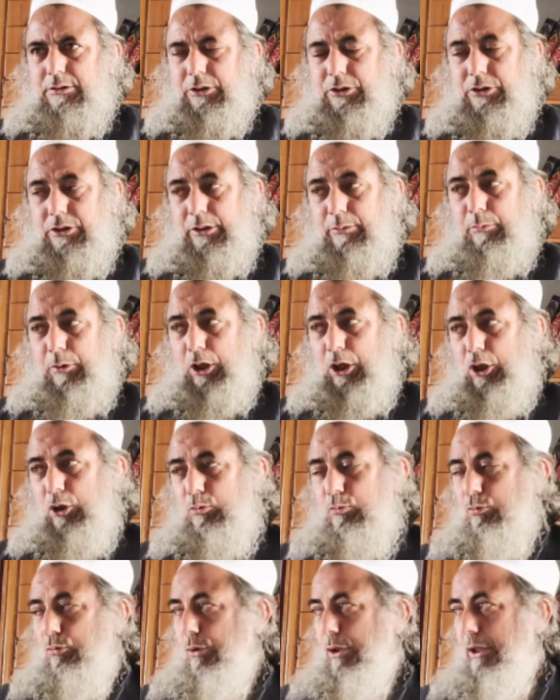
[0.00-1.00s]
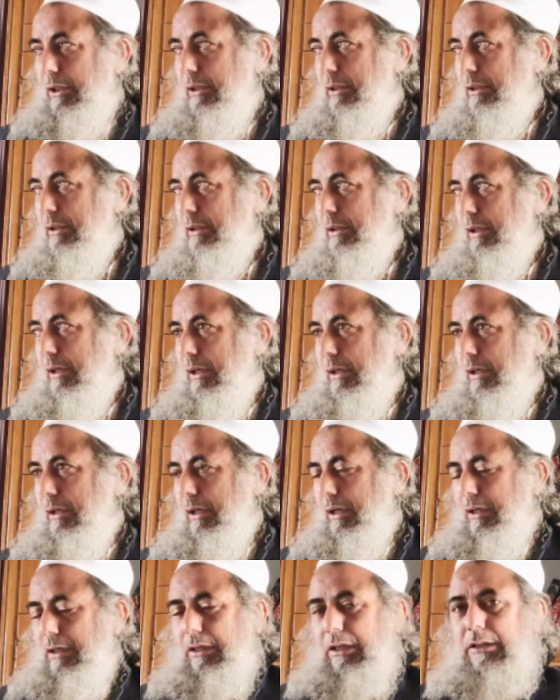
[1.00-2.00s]
इससे मालूम हुआ कि
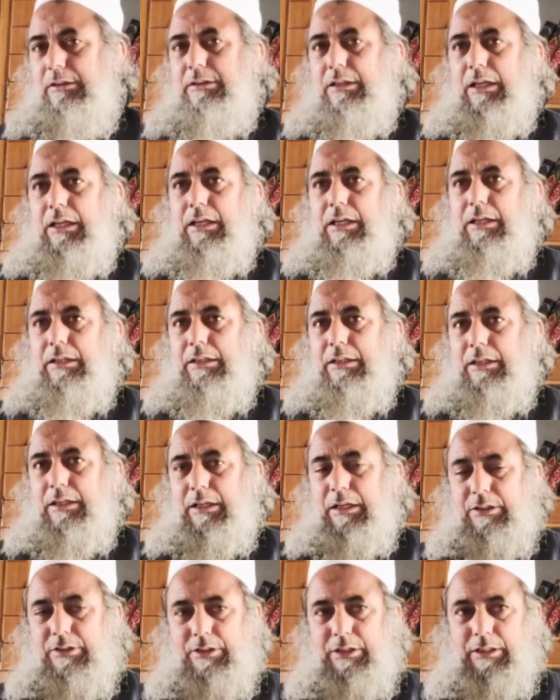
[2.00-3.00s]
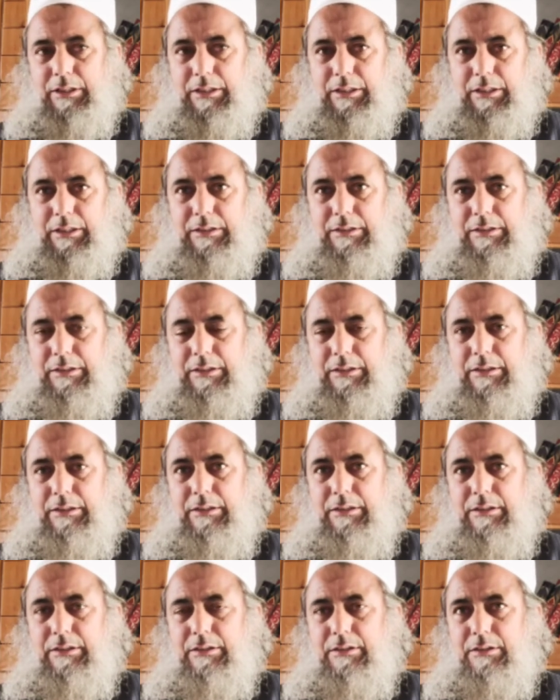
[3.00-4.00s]
अल्लाह ताला की रज़ा के लिए
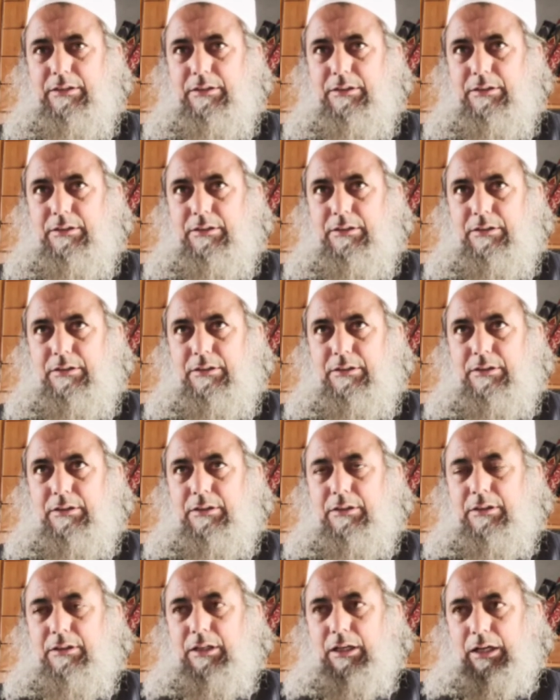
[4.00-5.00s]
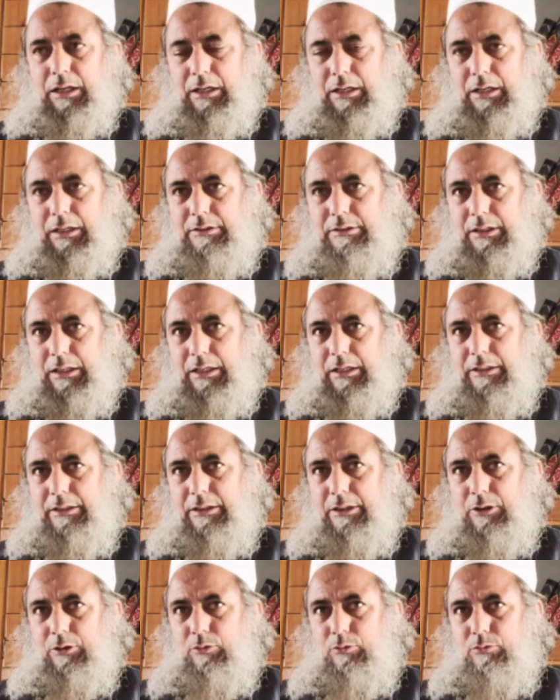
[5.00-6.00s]
अल्लाह ताला
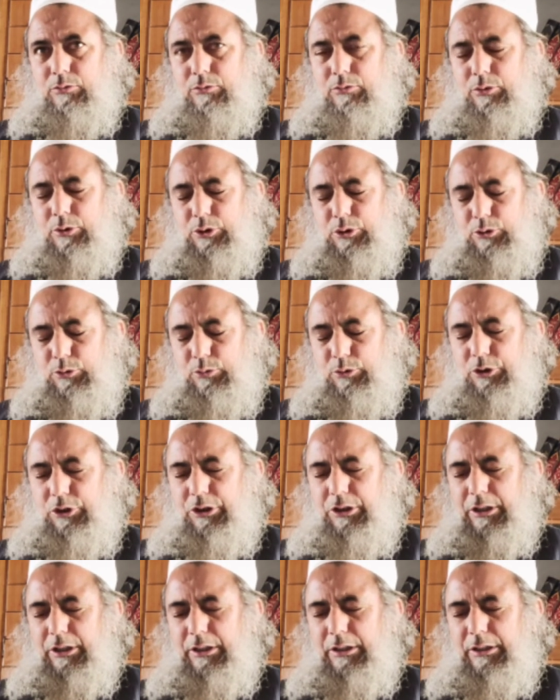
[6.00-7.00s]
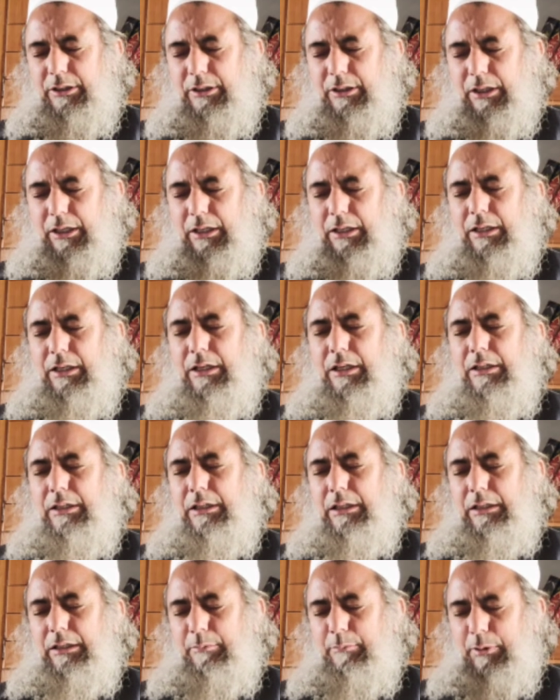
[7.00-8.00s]
की खुशनुदी के लिए अल्लाह
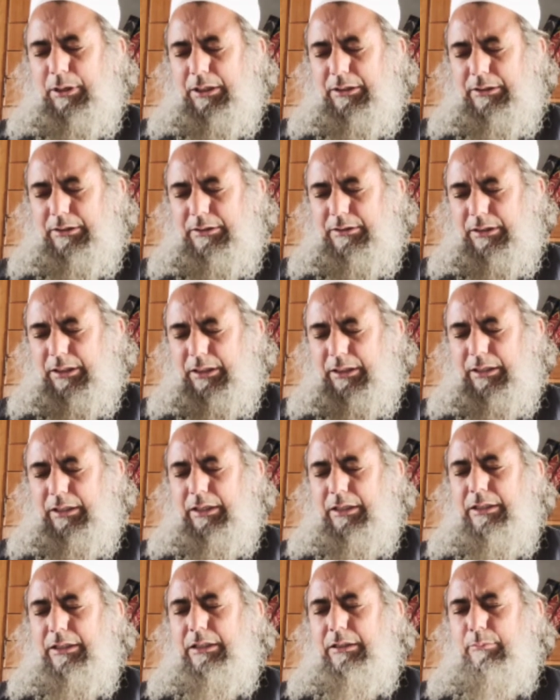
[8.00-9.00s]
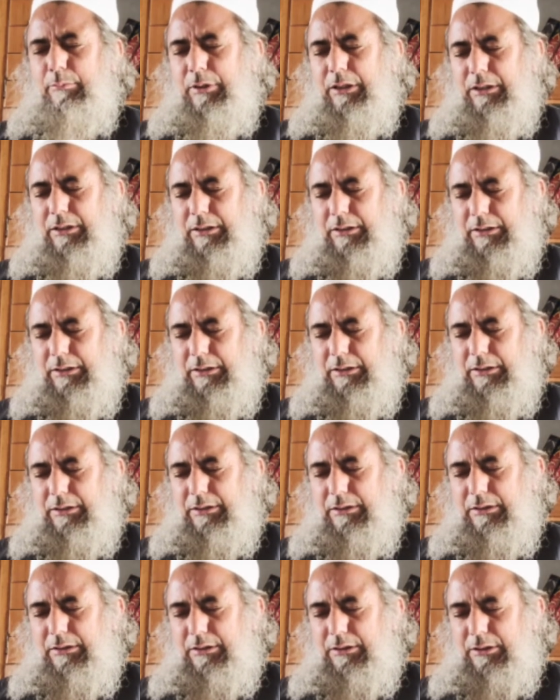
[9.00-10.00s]
की इबादत अल्लाह की बंदगी
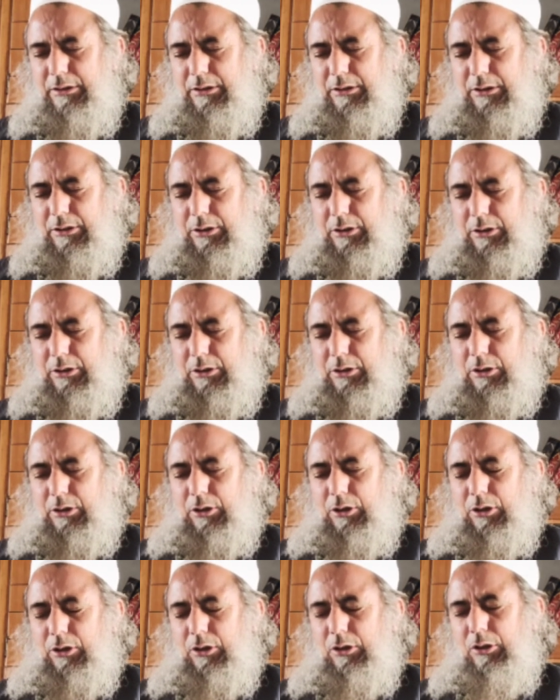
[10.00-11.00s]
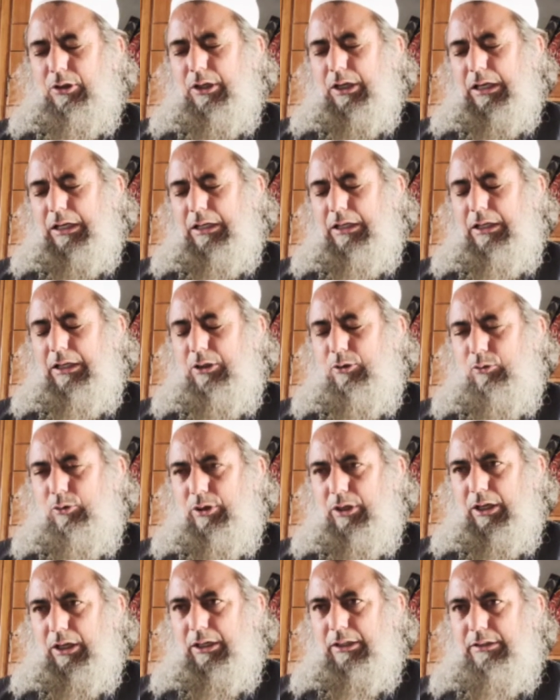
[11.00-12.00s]
और अल्लाह को
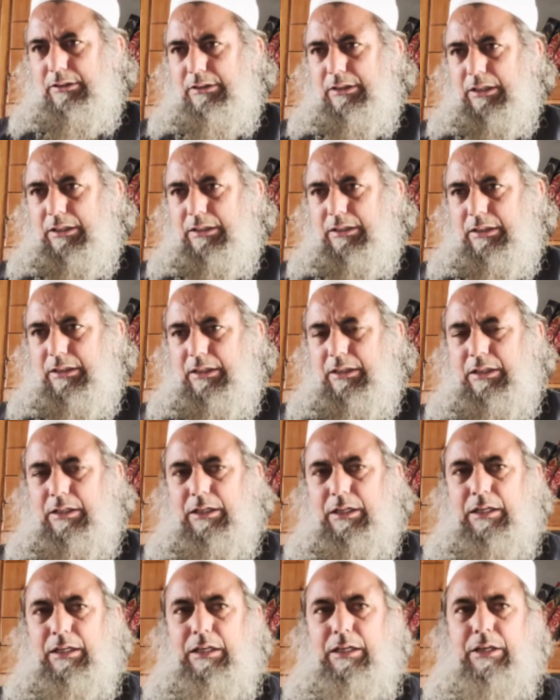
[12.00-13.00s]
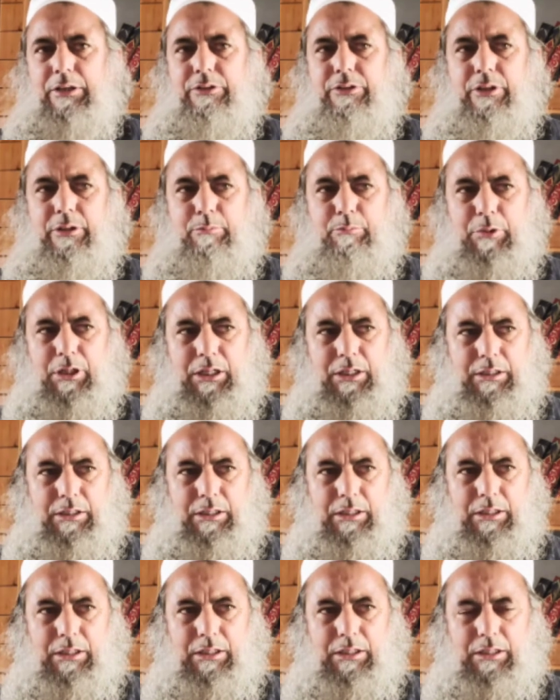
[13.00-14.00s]
याद करना अल्लाह से
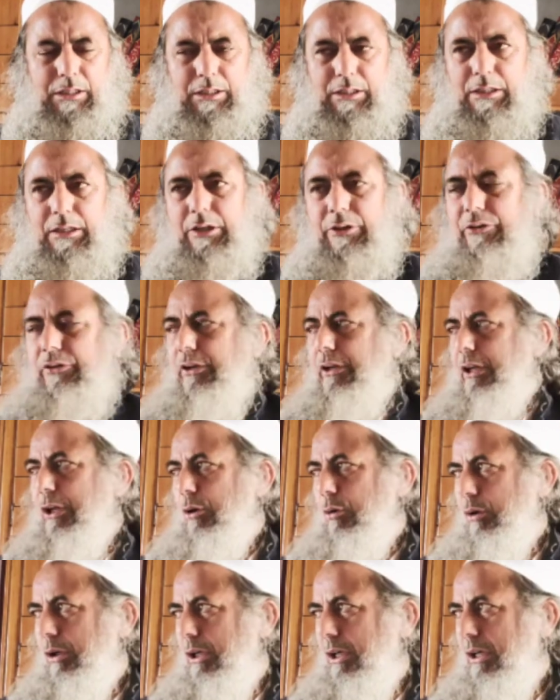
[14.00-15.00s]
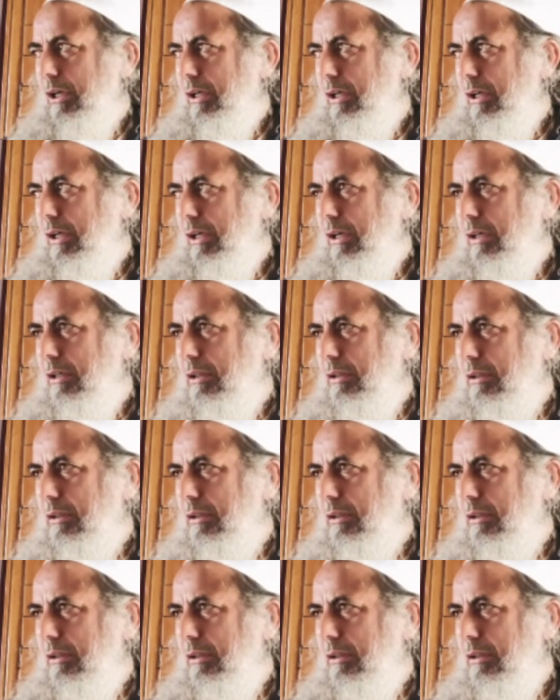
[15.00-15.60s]
मांगना अल्लाह से लव लगाना